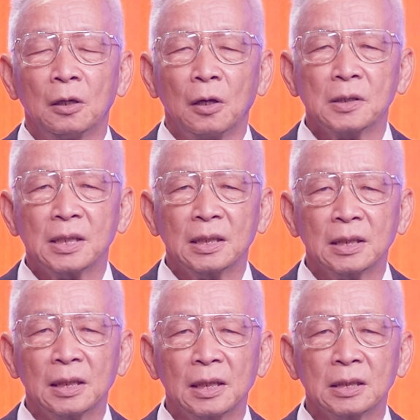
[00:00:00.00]
Los
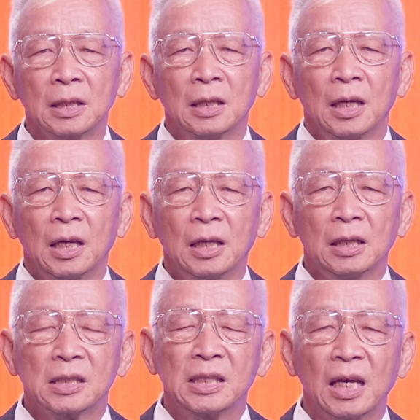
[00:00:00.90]
Angeles hay
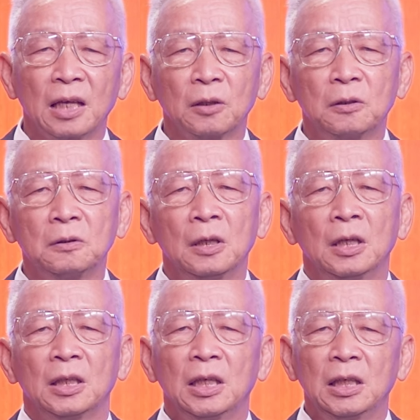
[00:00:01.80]
là Seattle
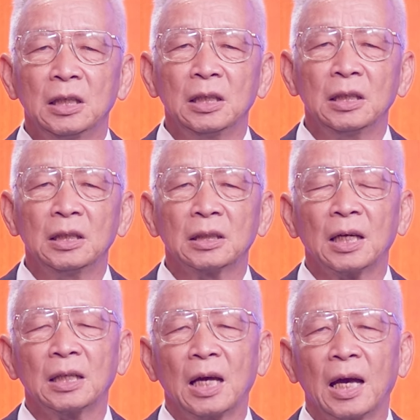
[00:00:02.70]
thì người
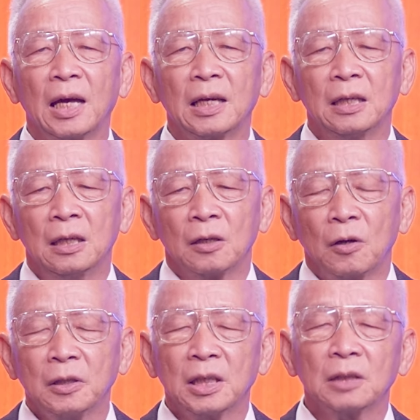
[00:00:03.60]
ta đã
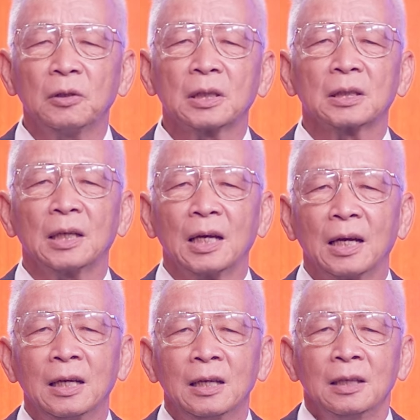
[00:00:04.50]
có những lượt là
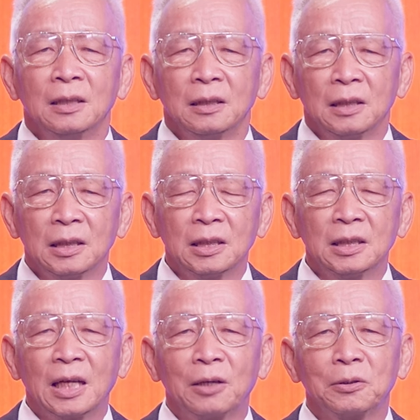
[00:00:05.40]
những người
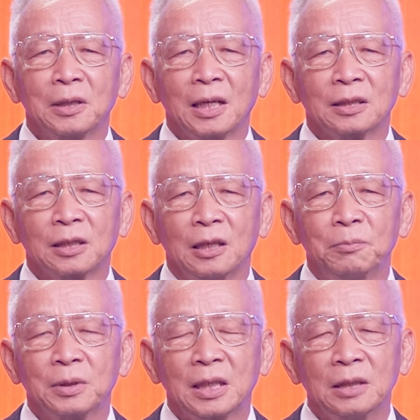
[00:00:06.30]
nào
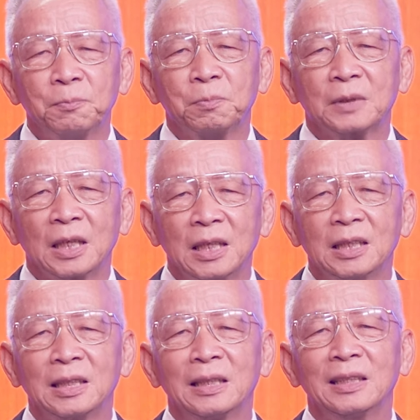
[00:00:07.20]
trộm cướp
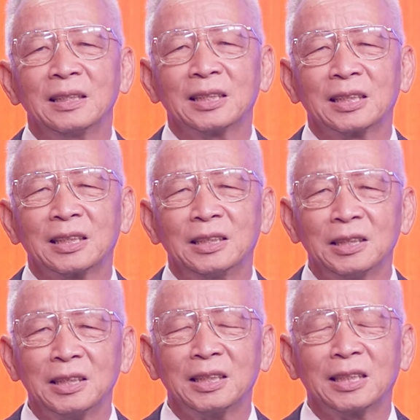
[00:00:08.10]
trên
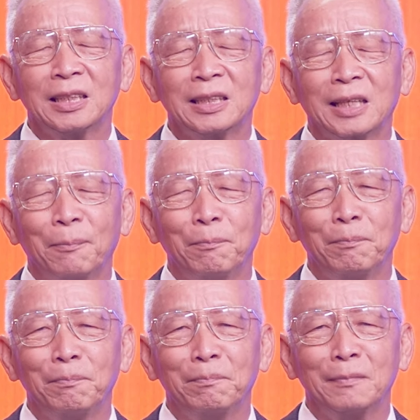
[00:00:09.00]
dưới
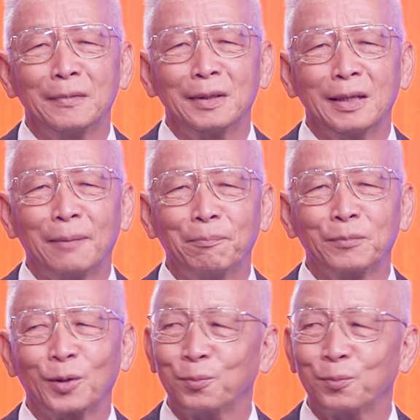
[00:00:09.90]
950